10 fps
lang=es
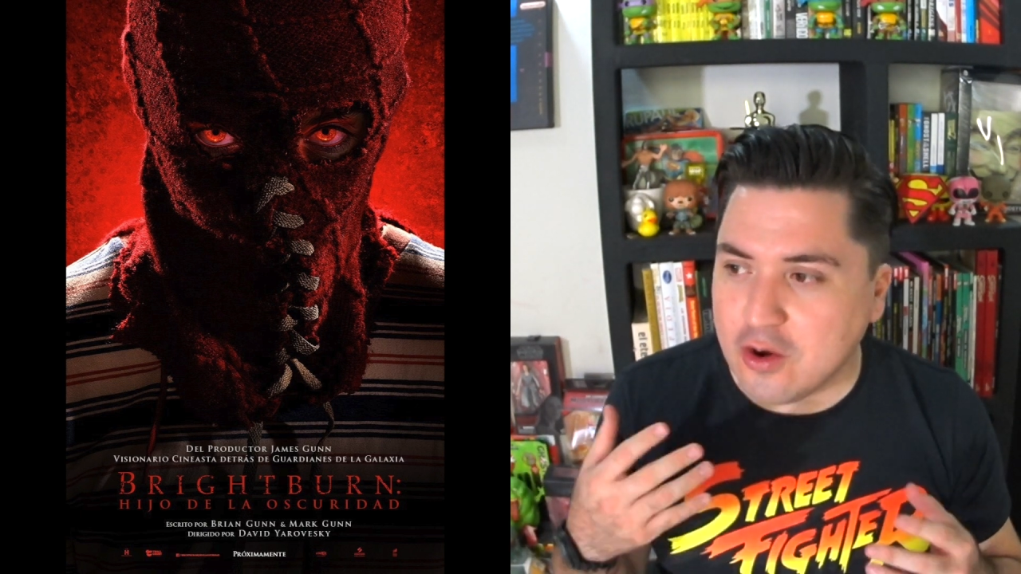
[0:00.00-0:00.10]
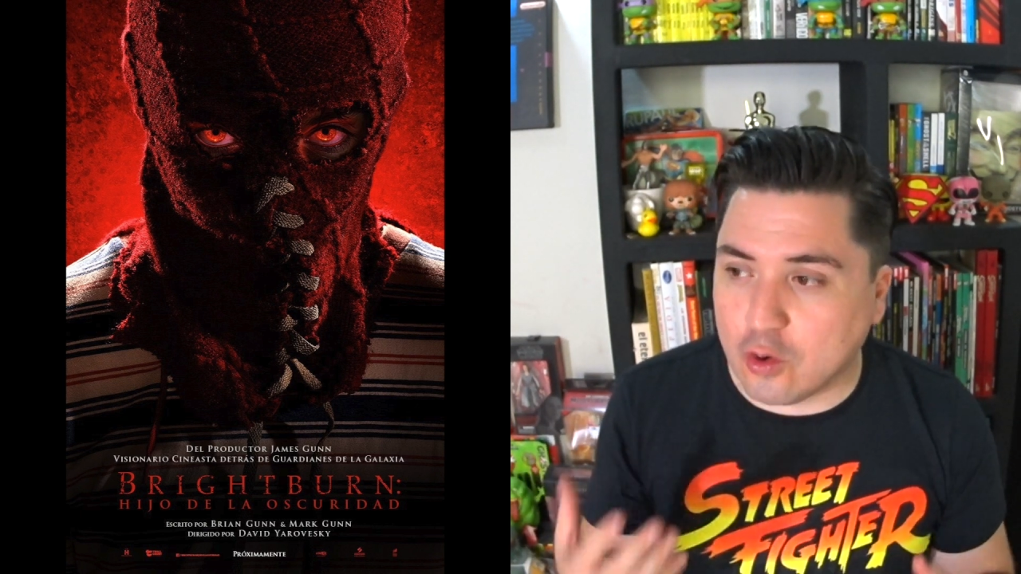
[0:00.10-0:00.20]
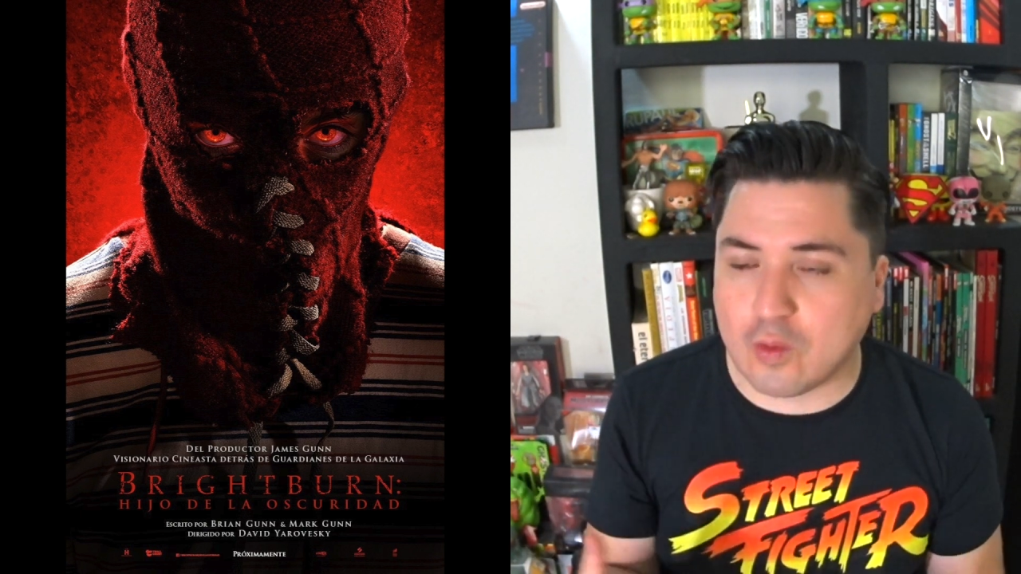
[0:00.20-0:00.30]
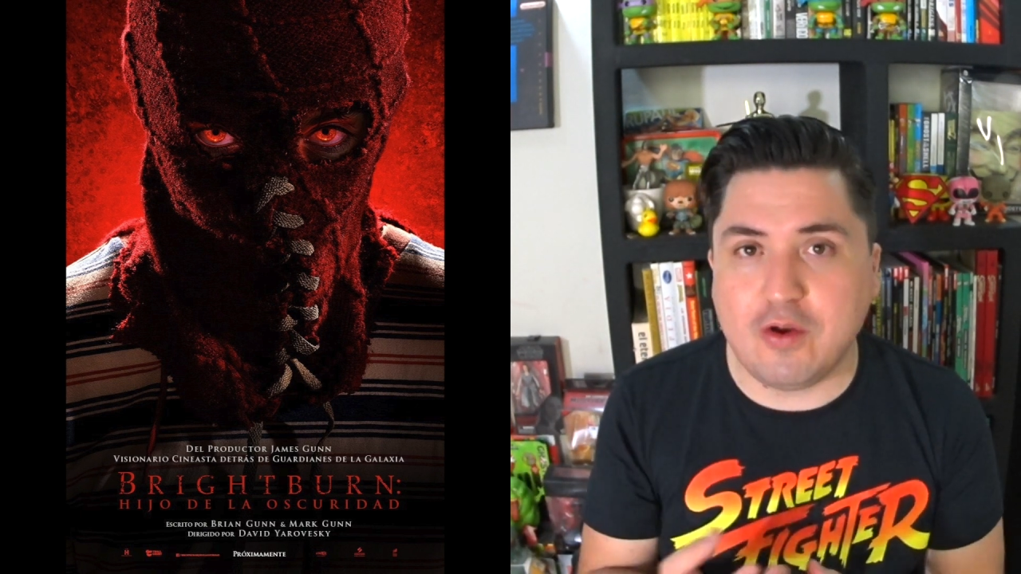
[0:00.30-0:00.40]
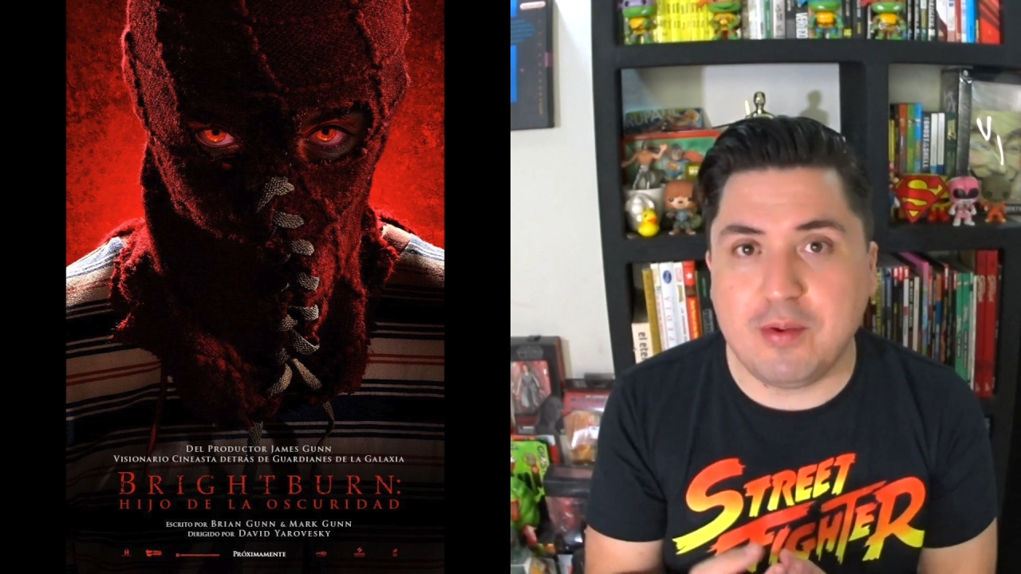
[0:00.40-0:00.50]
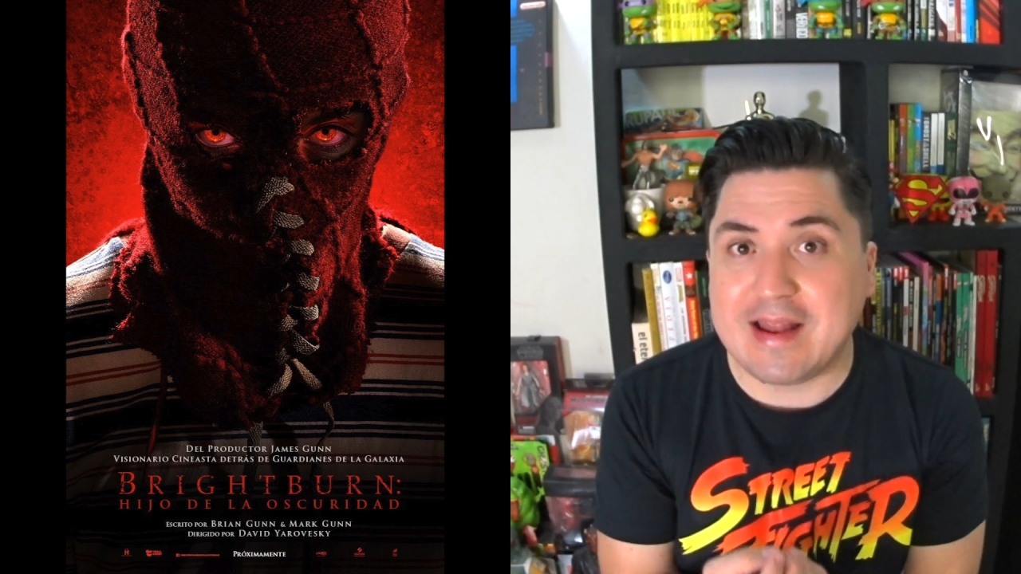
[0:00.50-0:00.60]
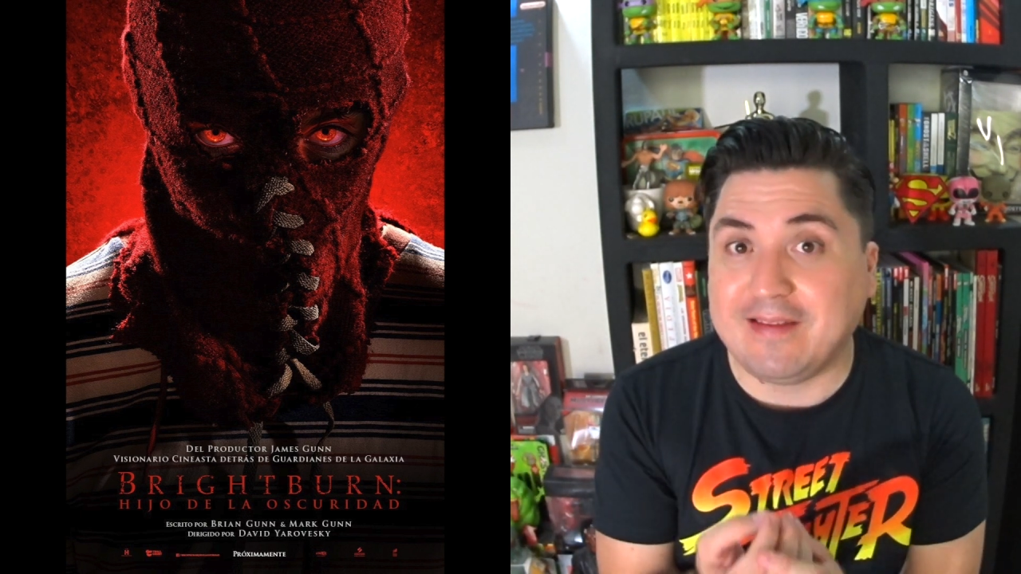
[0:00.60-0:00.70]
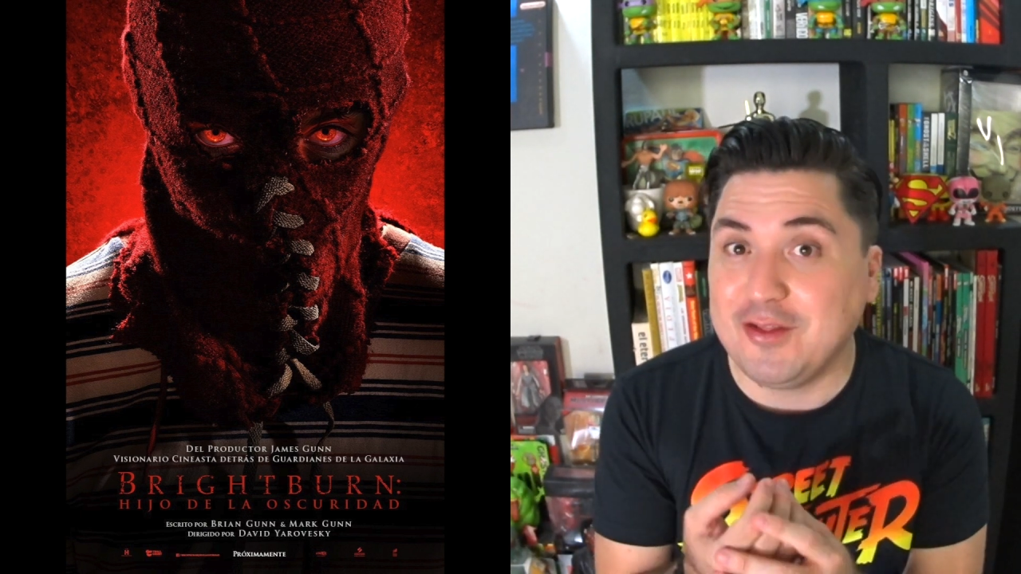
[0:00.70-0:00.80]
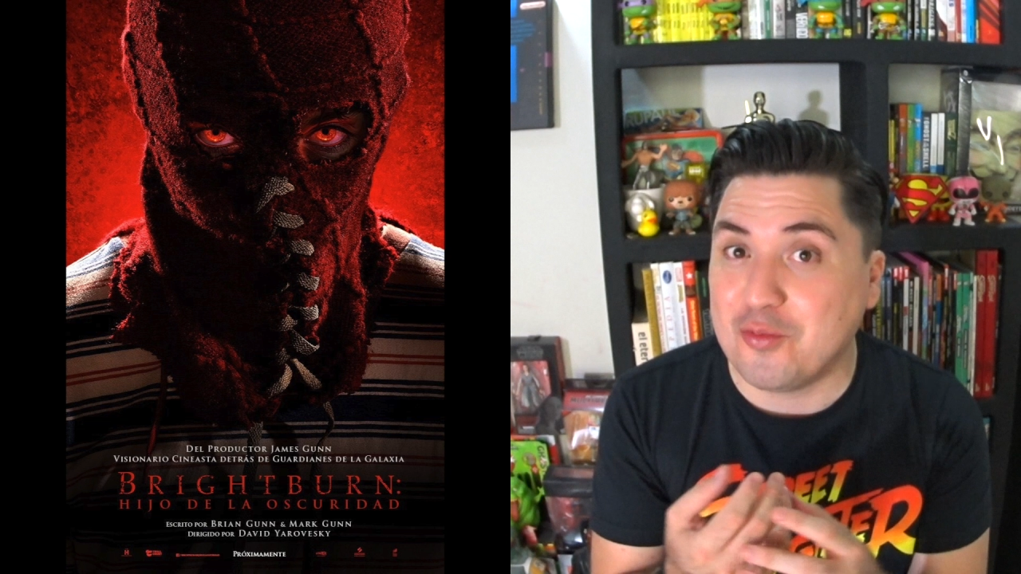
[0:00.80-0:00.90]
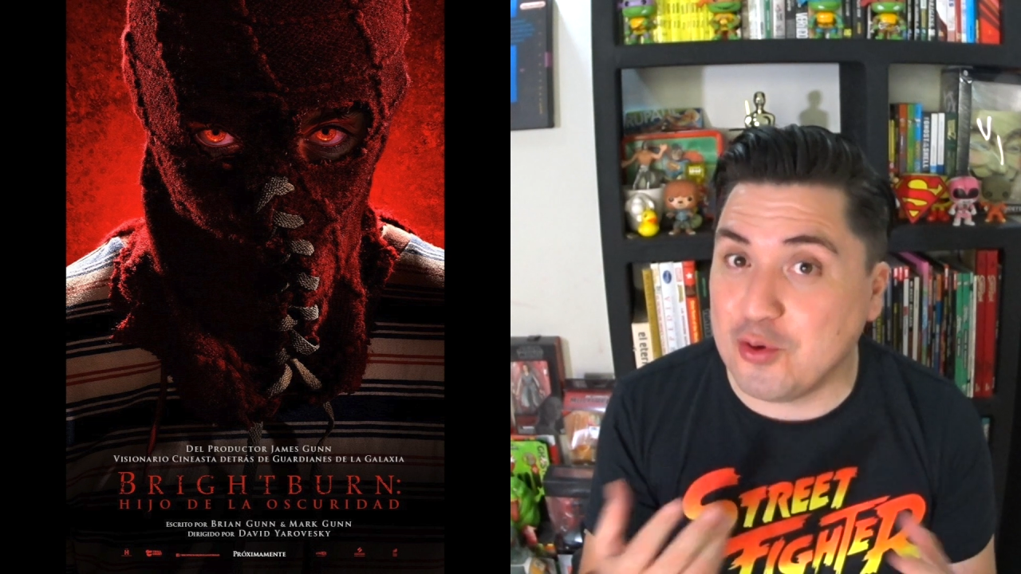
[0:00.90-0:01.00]
lo cual hubiera
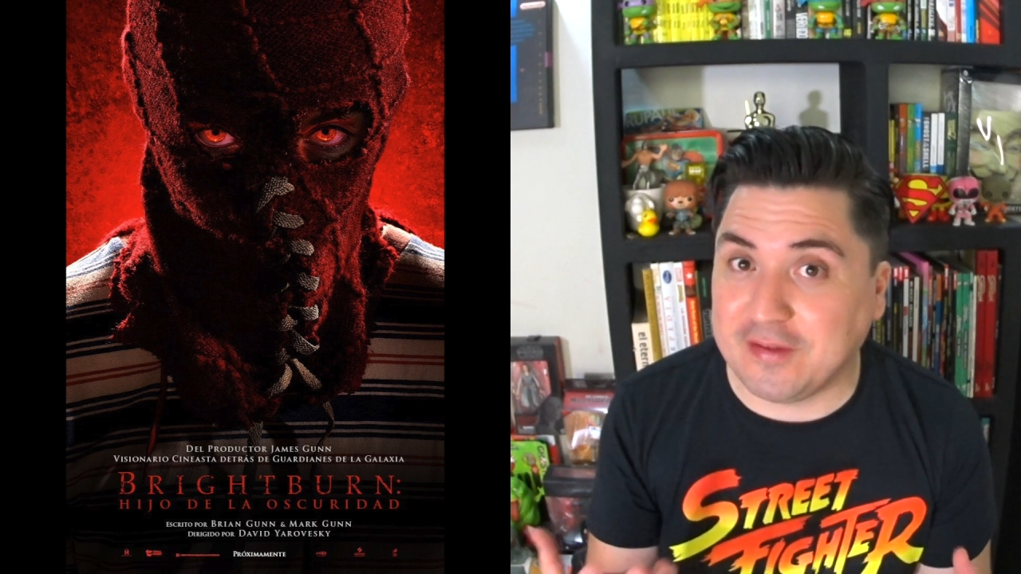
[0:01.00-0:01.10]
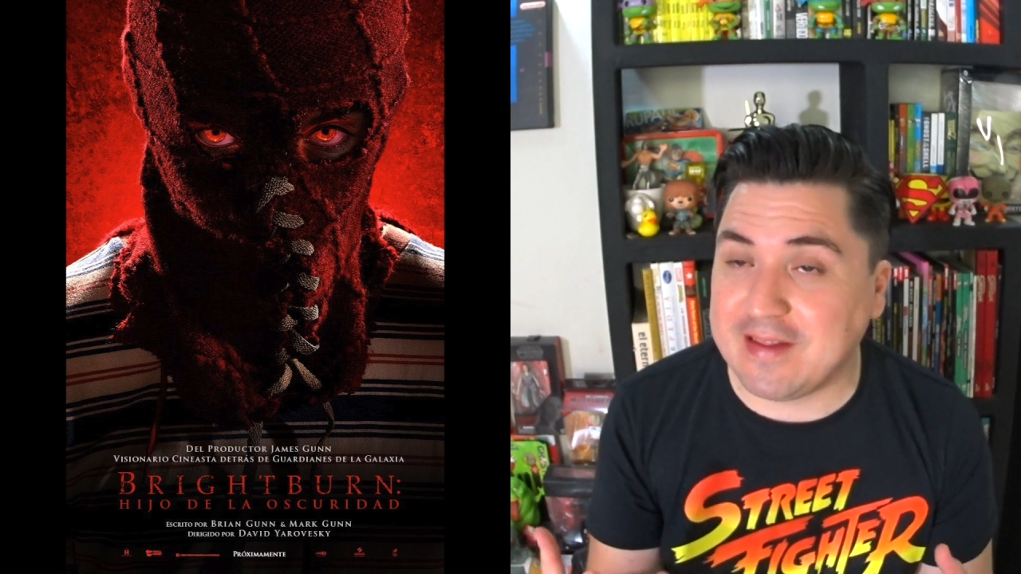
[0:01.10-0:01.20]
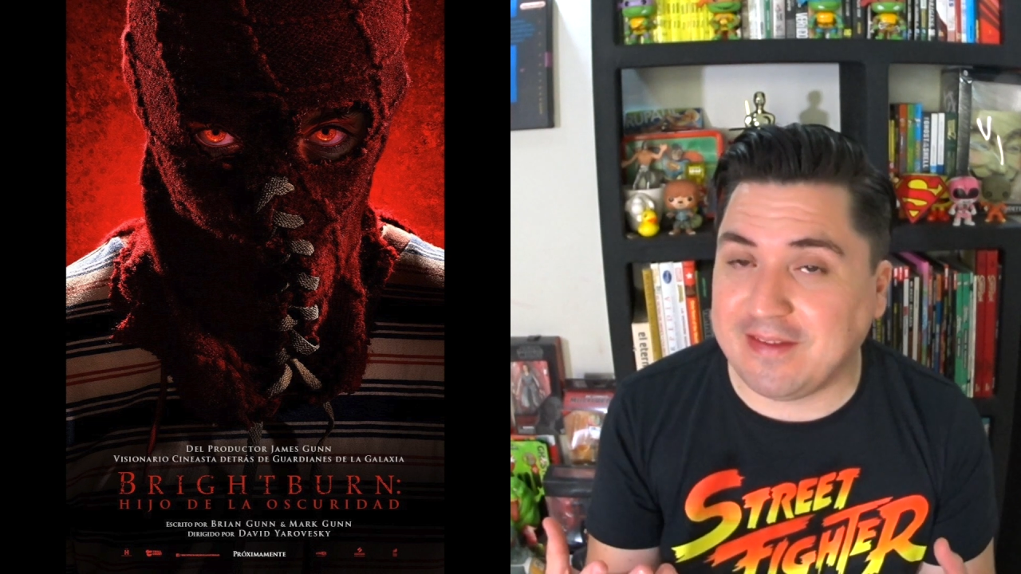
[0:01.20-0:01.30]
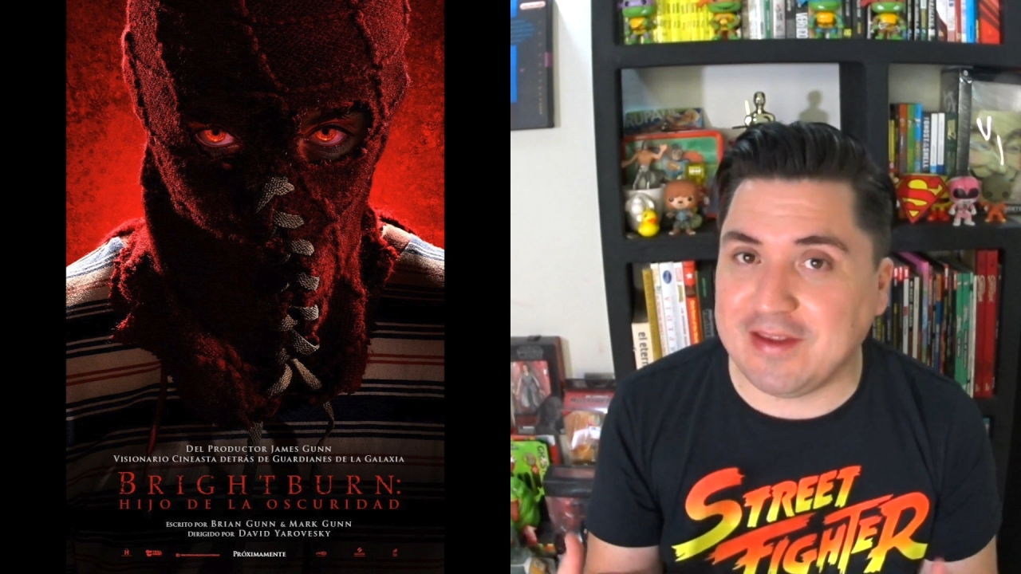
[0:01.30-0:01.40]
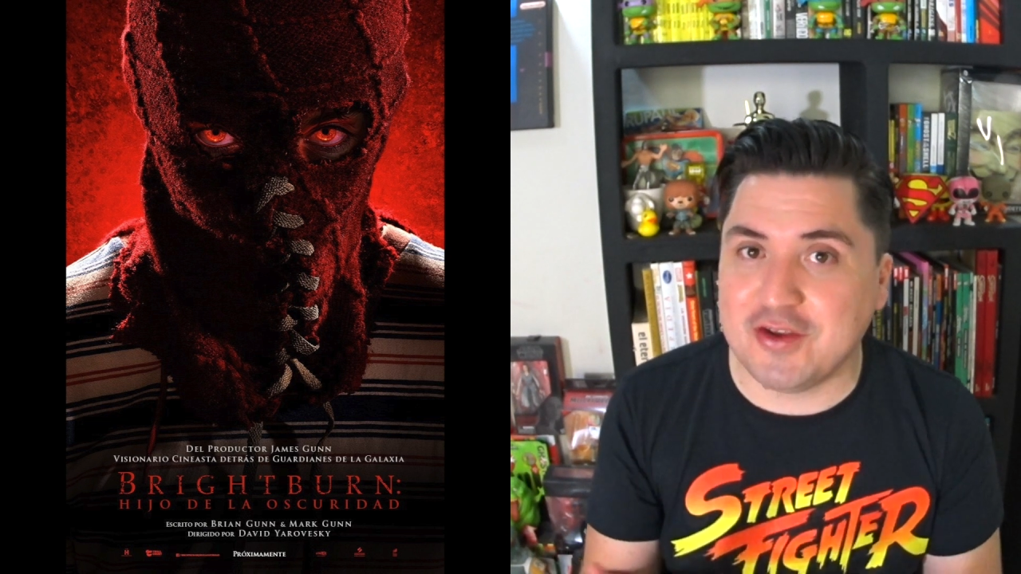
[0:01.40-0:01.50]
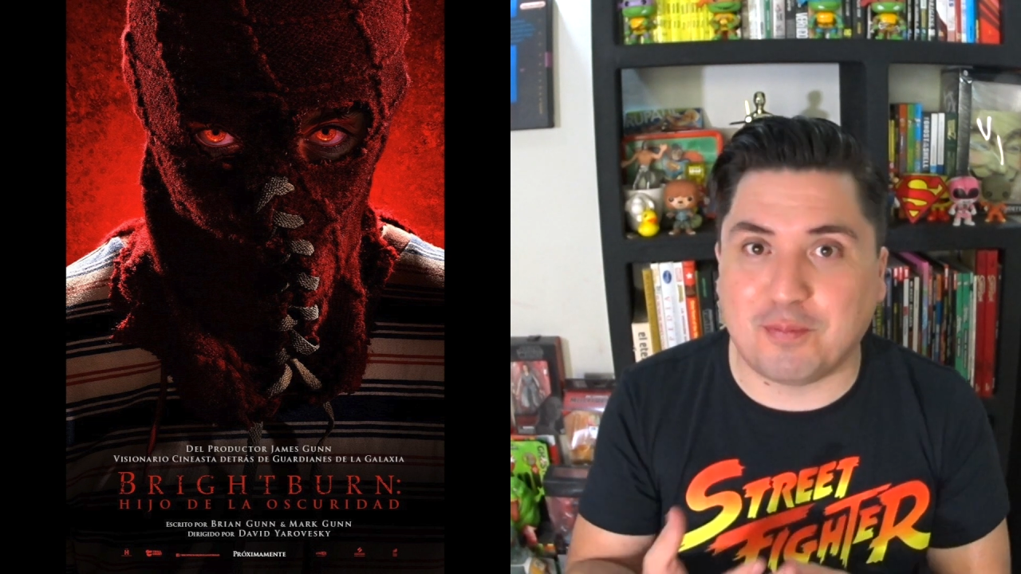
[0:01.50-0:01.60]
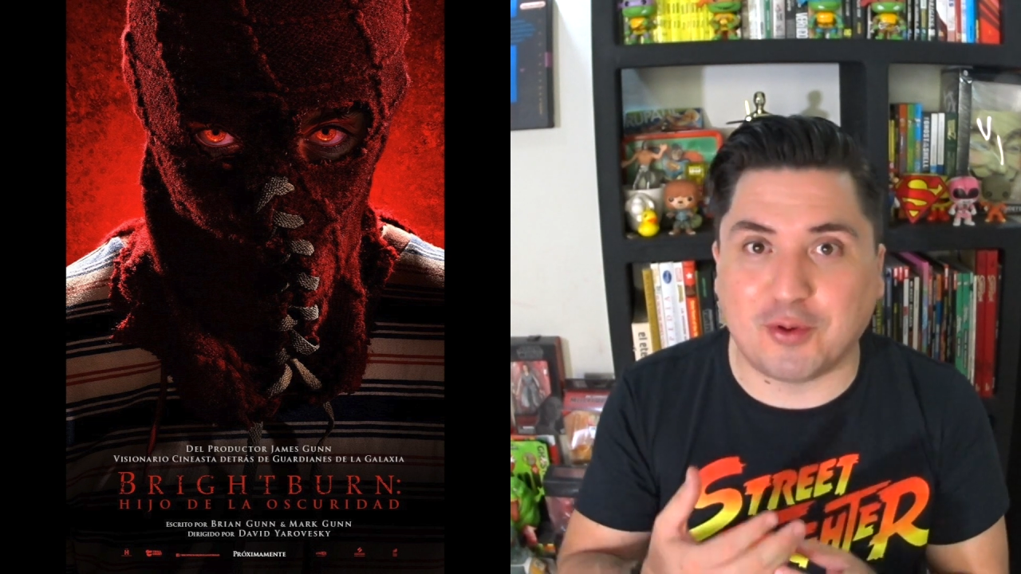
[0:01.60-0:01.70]
sido muy sencillo